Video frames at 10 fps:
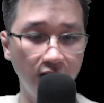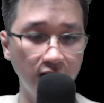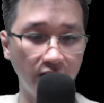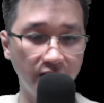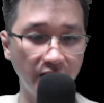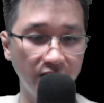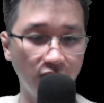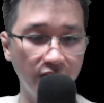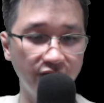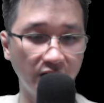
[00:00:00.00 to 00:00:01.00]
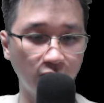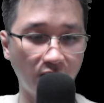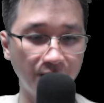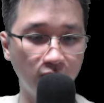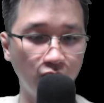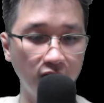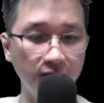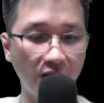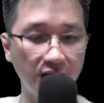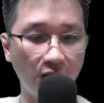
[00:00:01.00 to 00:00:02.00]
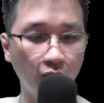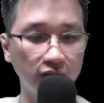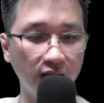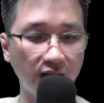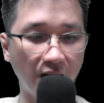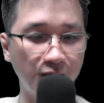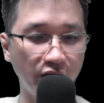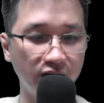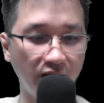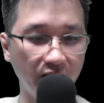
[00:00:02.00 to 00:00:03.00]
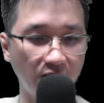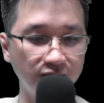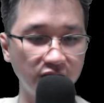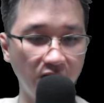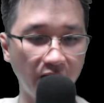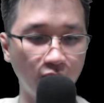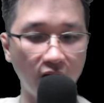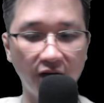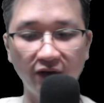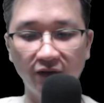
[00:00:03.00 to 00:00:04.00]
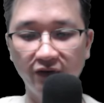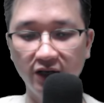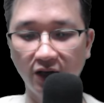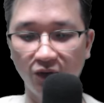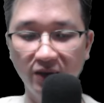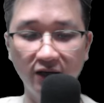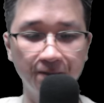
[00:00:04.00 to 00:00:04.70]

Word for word: Lớn đến nỗi vượt qua mong muốn ban đầu của tất cả mọi người, thậm chí là ngoài phạm vi hiểu biết.